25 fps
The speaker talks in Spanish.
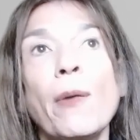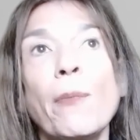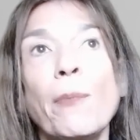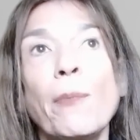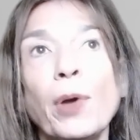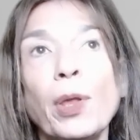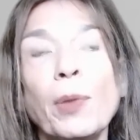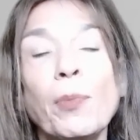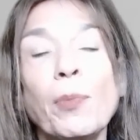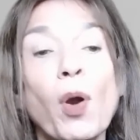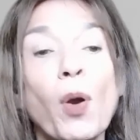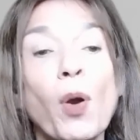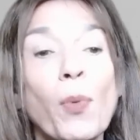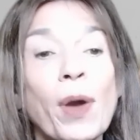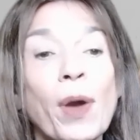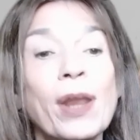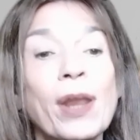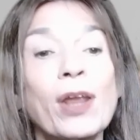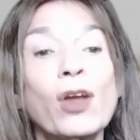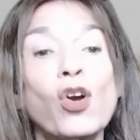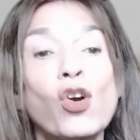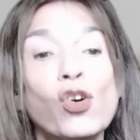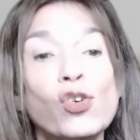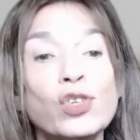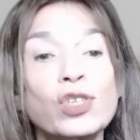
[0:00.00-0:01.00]
podemos
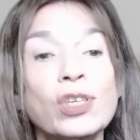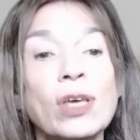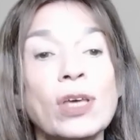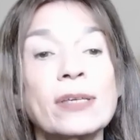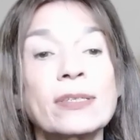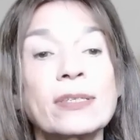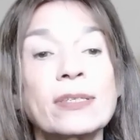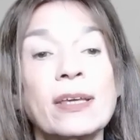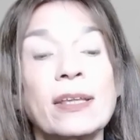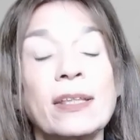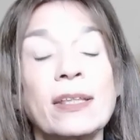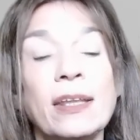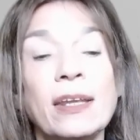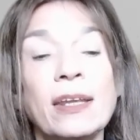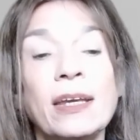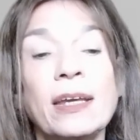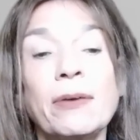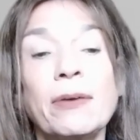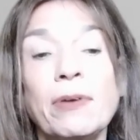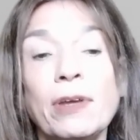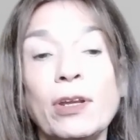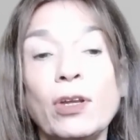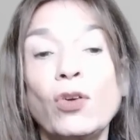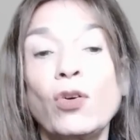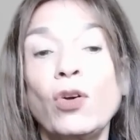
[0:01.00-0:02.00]
ver cosas que tienen que
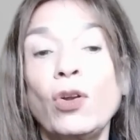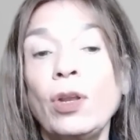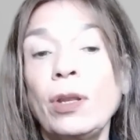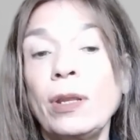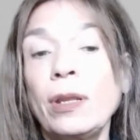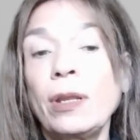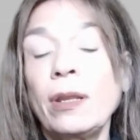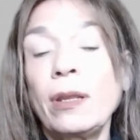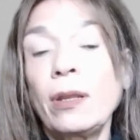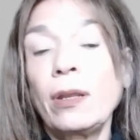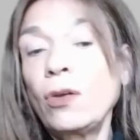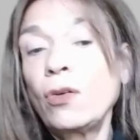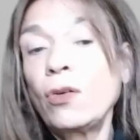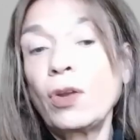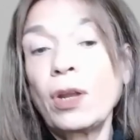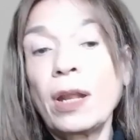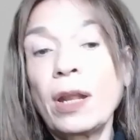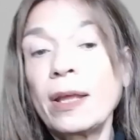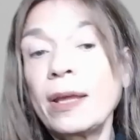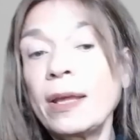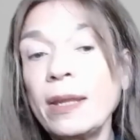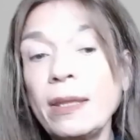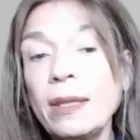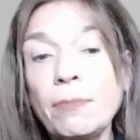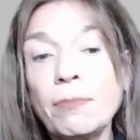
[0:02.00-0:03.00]
ver con, con
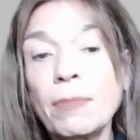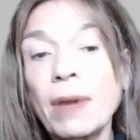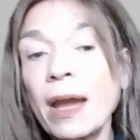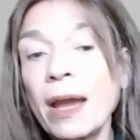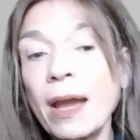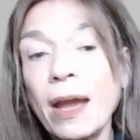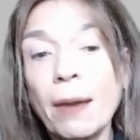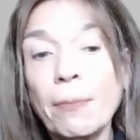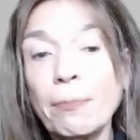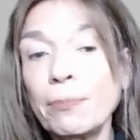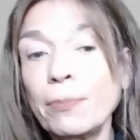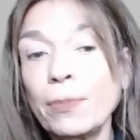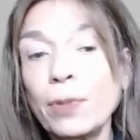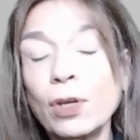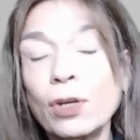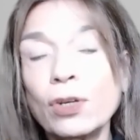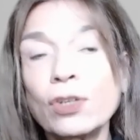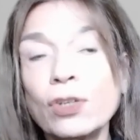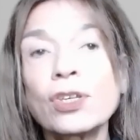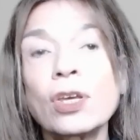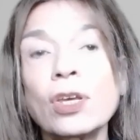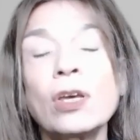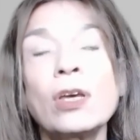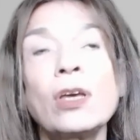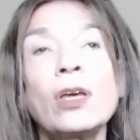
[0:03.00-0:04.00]
el clima,
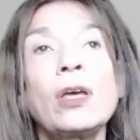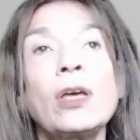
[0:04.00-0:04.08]
cambios